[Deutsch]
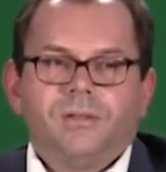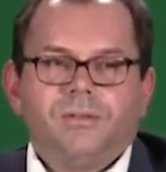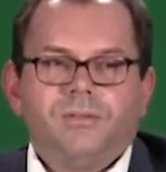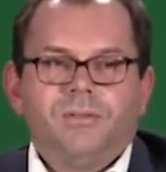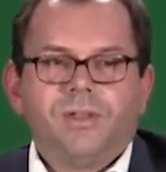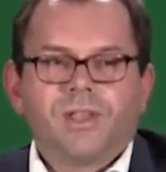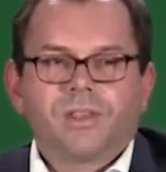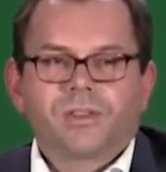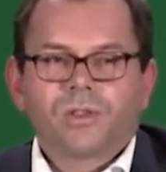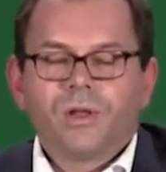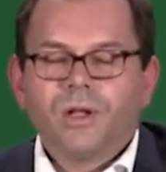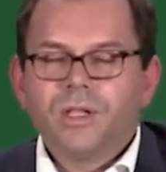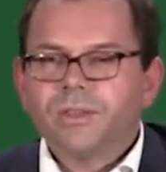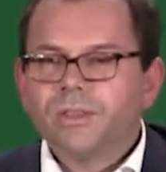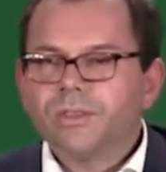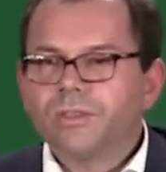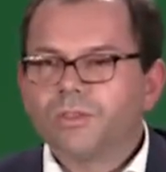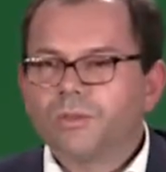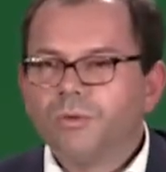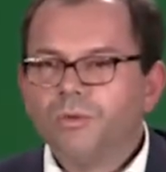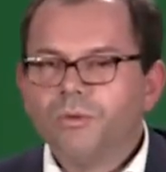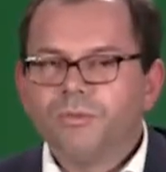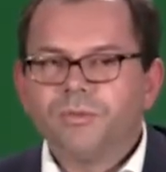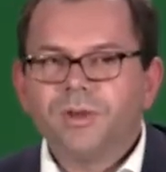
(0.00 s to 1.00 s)
Wir sollten
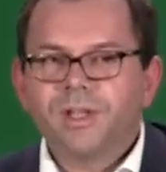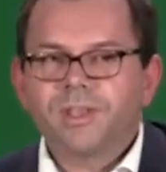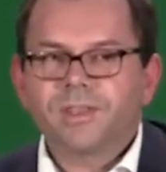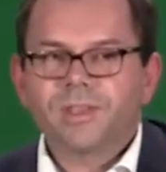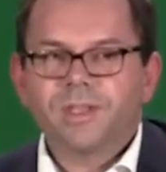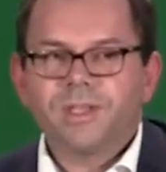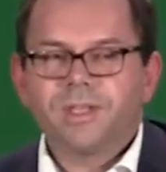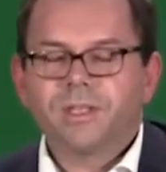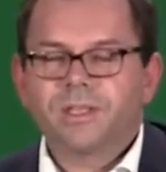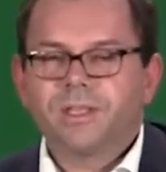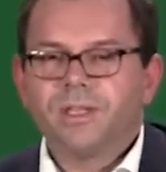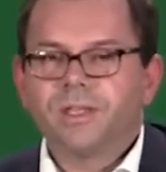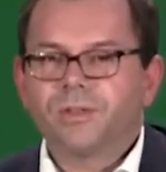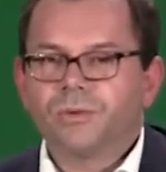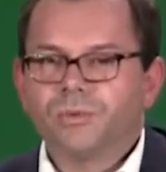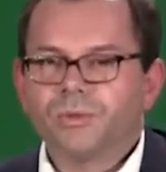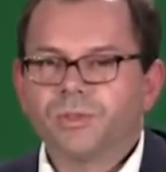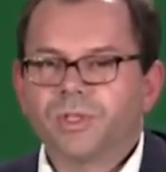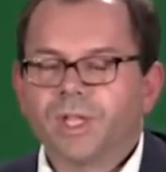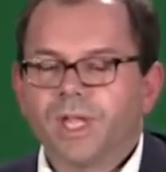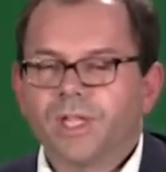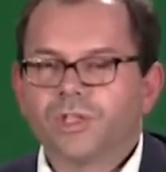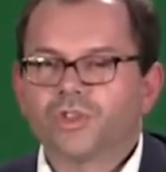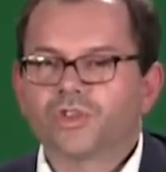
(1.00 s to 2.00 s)
zuversichtlich
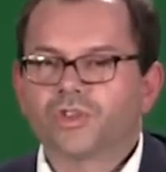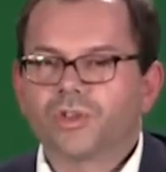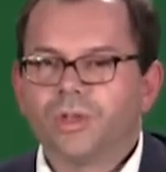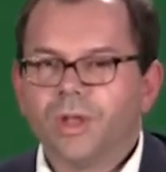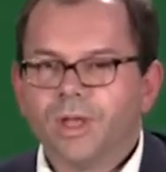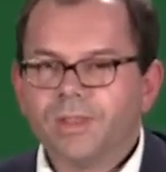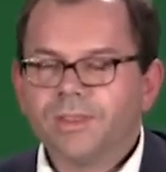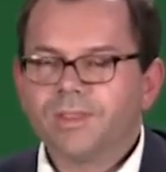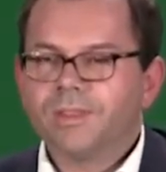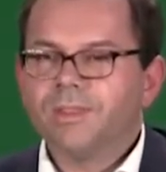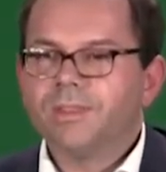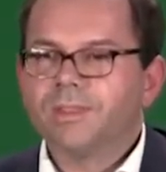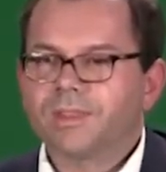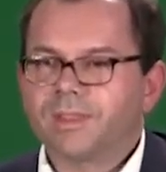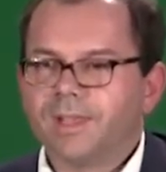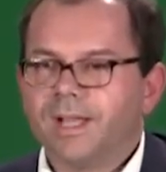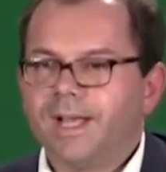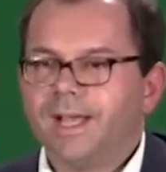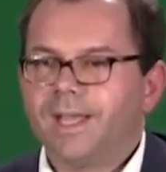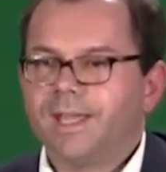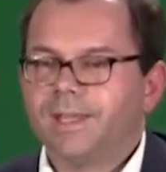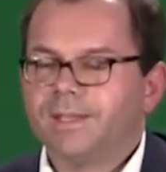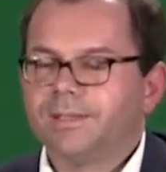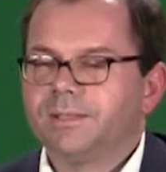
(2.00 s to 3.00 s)
und entschlossen
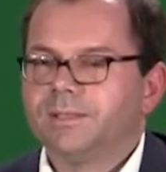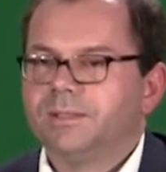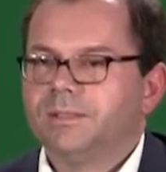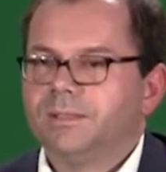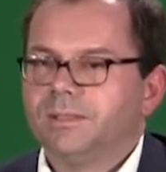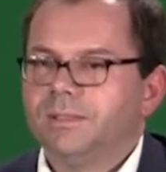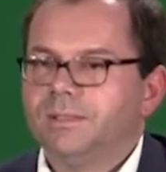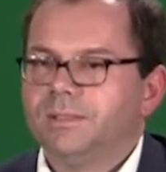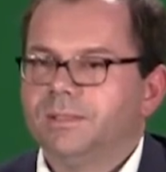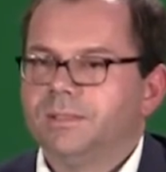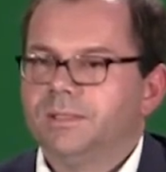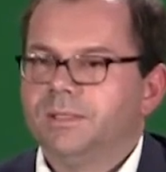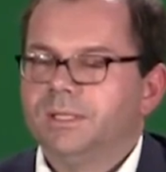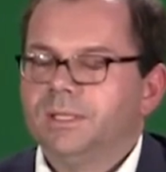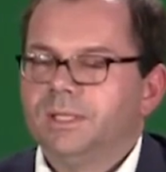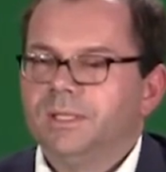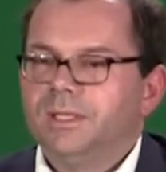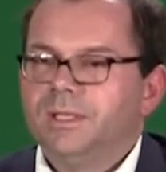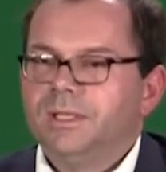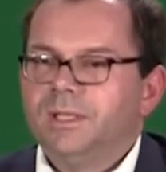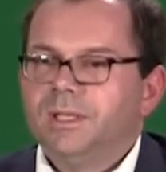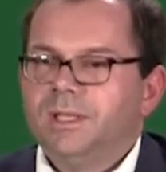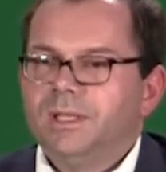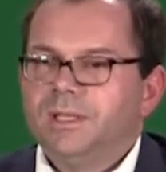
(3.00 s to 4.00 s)
sein,
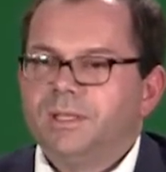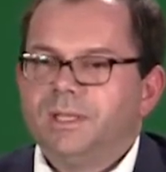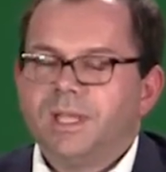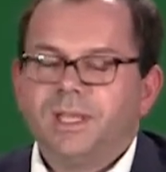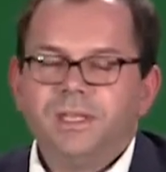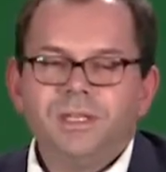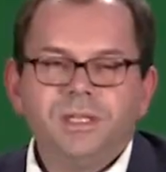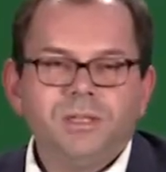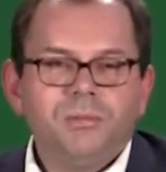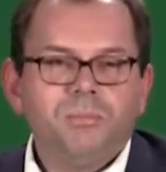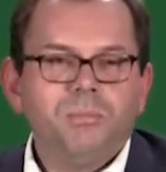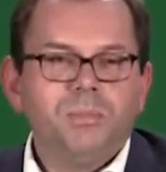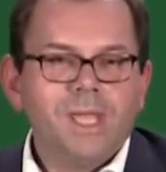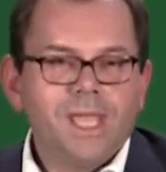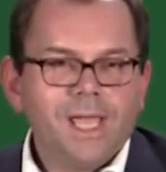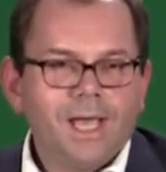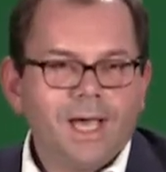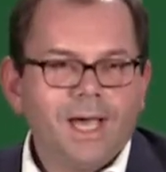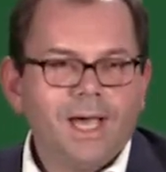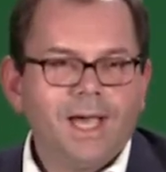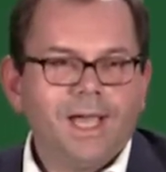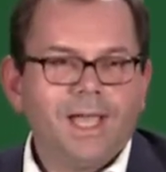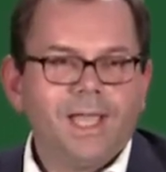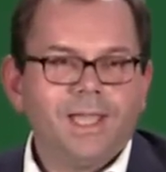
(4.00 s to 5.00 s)
denn die
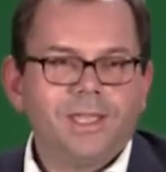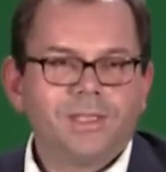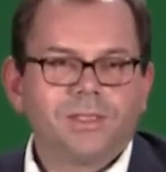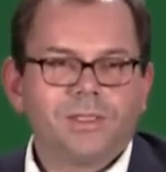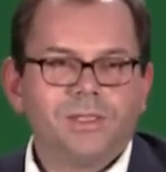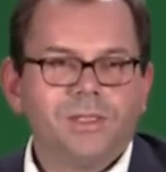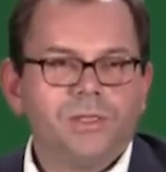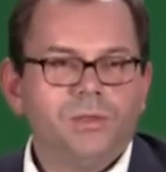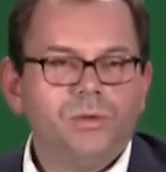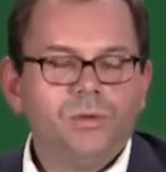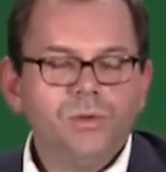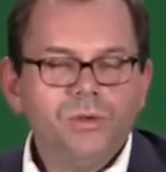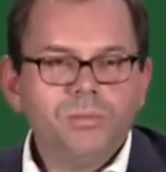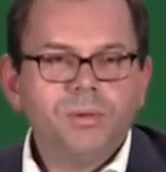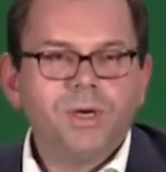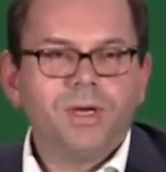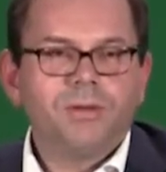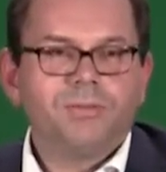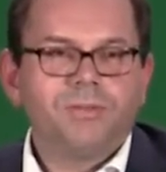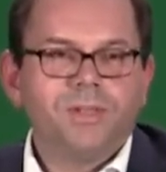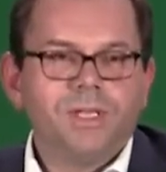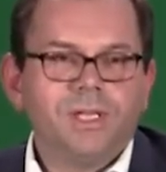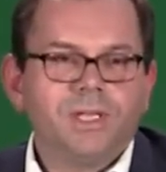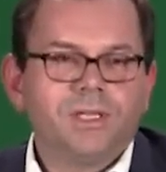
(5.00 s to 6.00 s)
Mehrheit, die
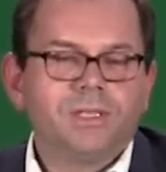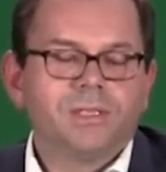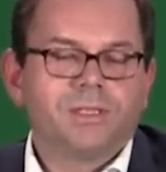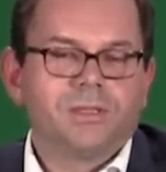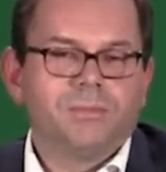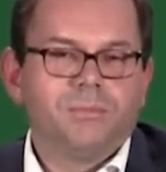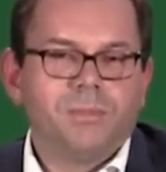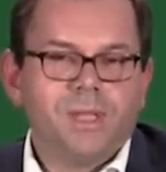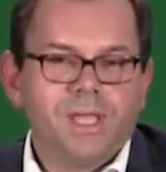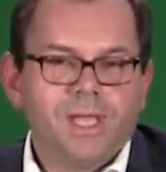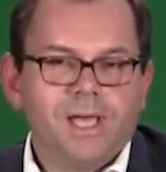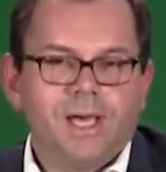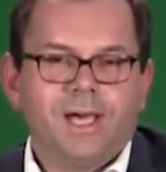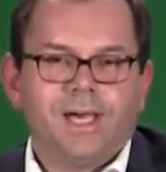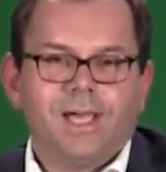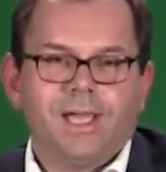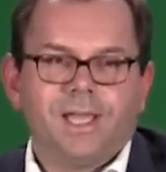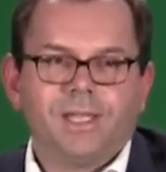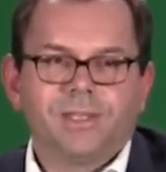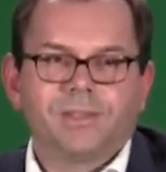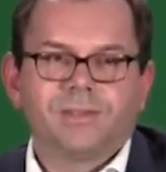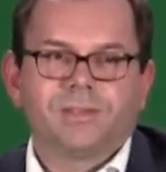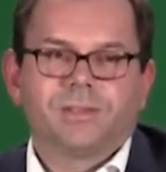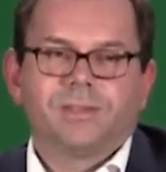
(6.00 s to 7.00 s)
überwiegende
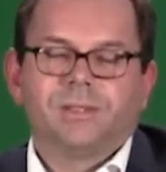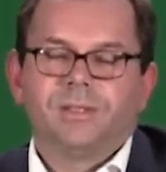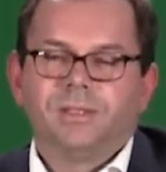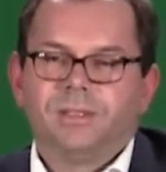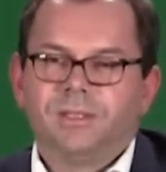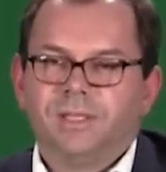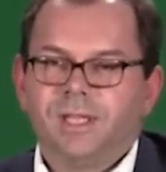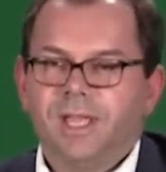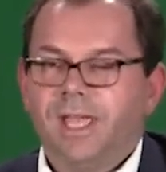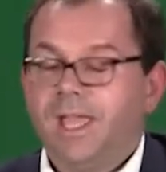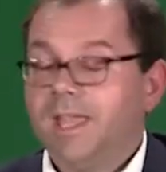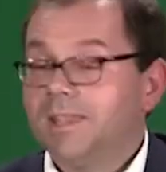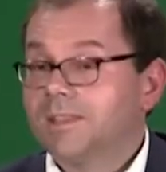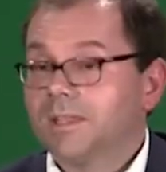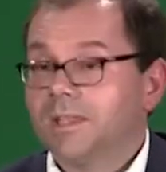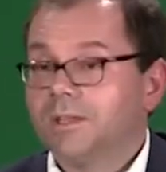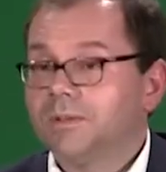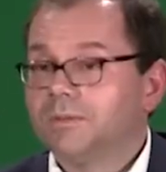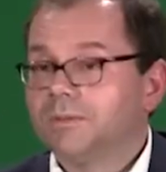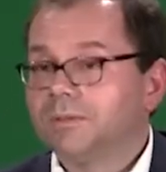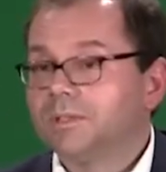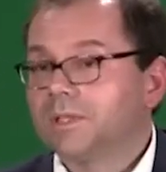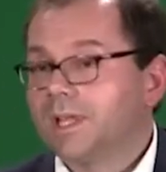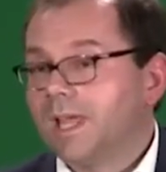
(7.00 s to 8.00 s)
Mehrheit der
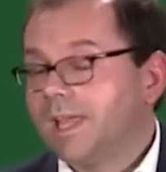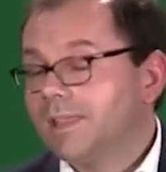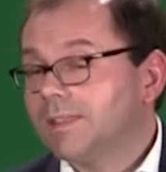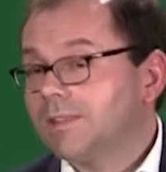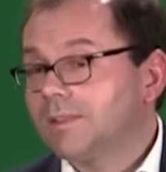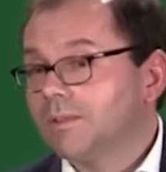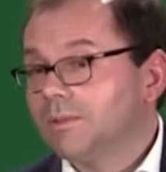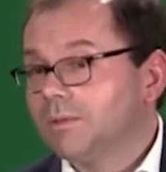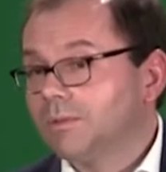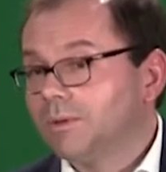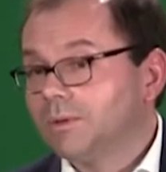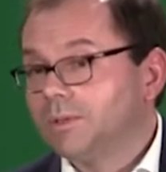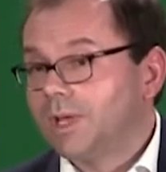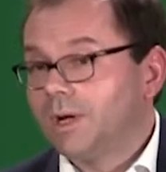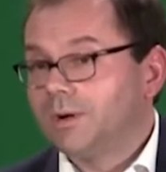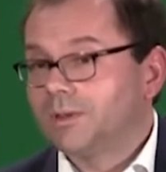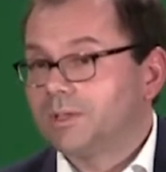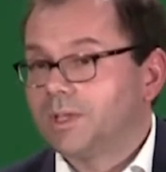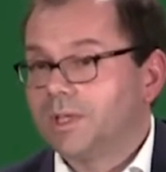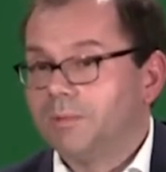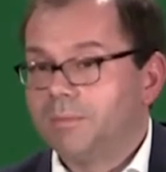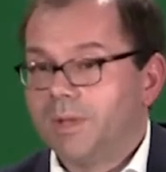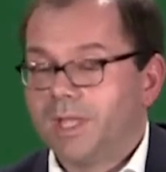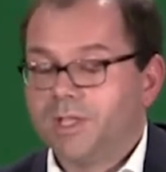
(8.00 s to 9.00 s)
Hessinnen und Hessen und
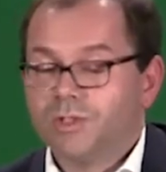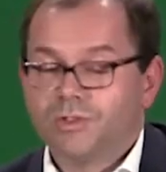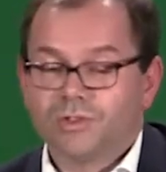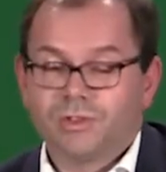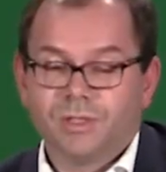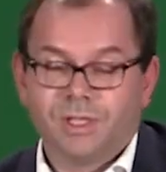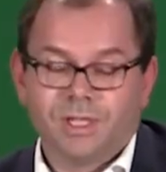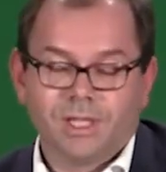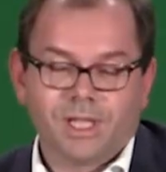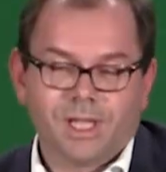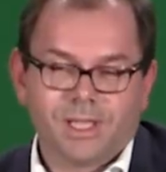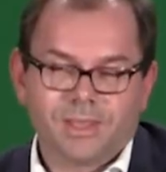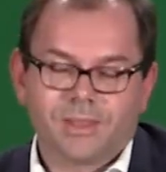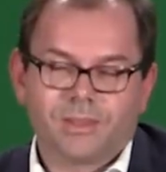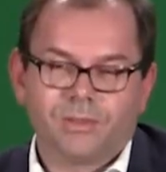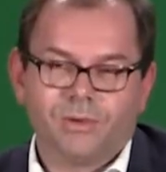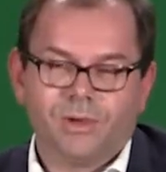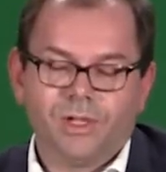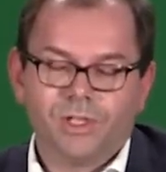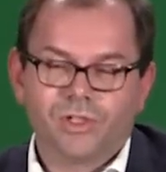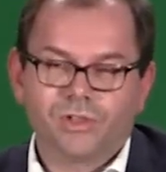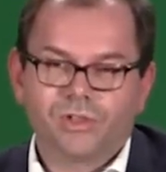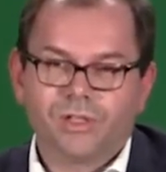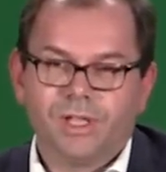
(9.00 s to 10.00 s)
auch der Menschen in ganz
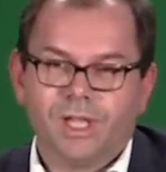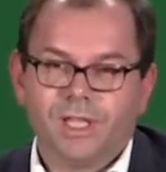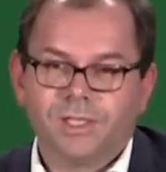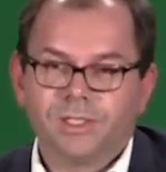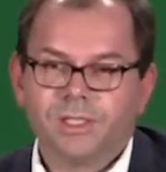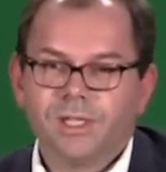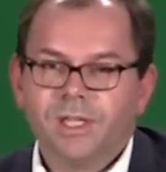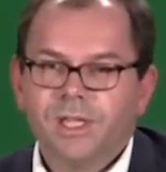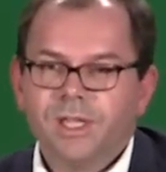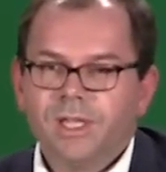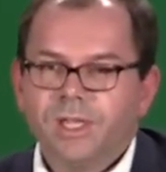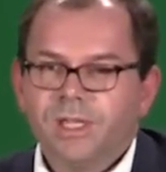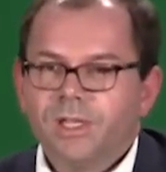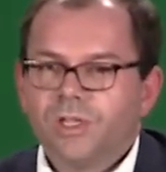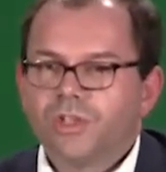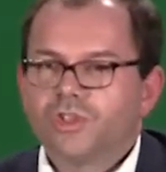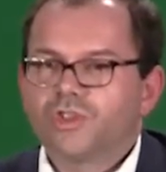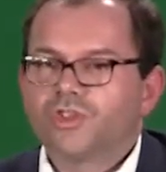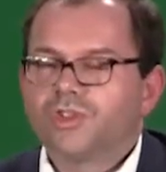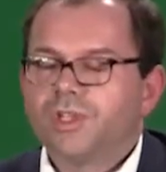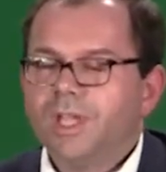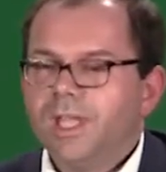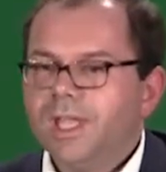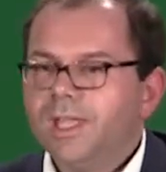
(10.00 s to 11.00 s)
Deutschland
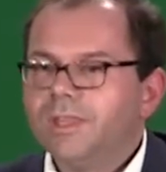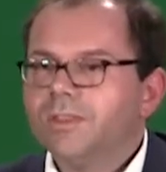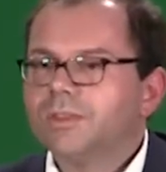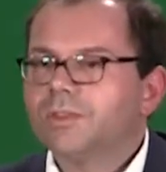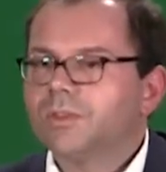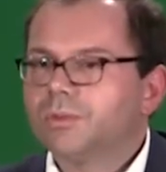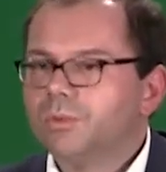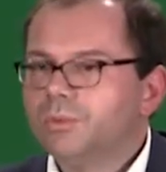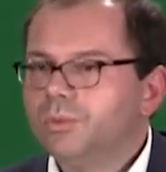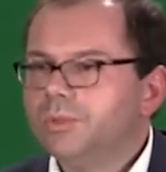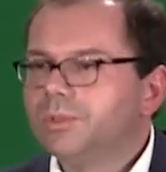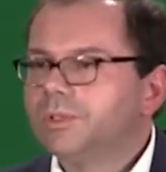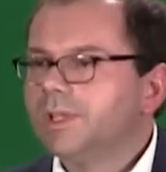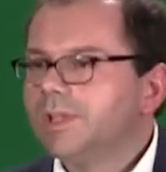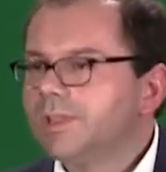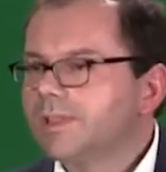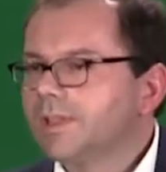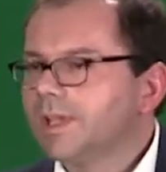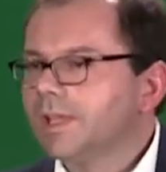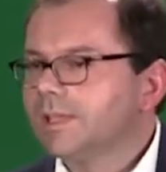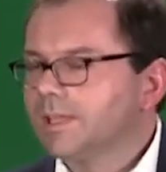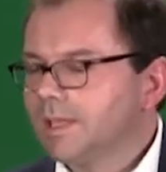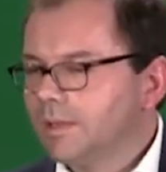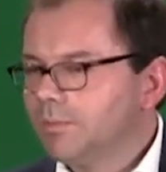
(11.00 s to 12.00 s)
steht zu
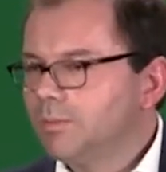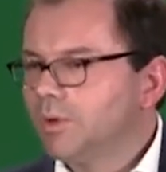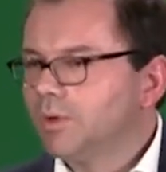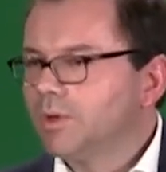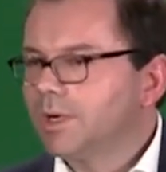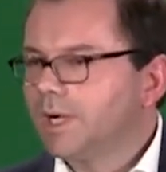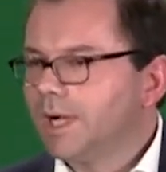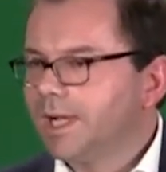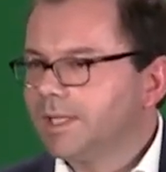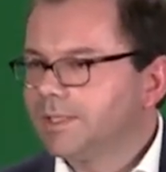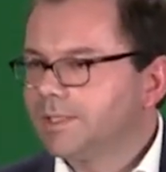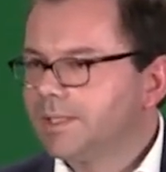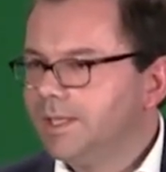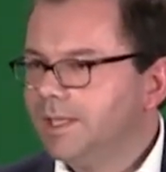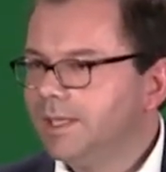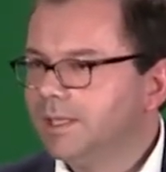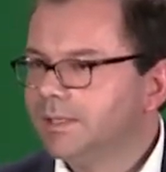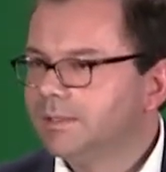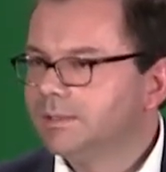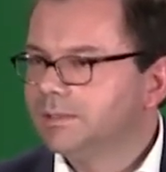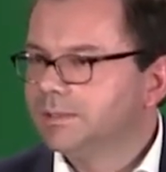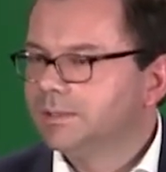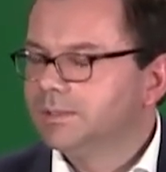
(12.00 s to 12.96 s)
dieser Demokratie.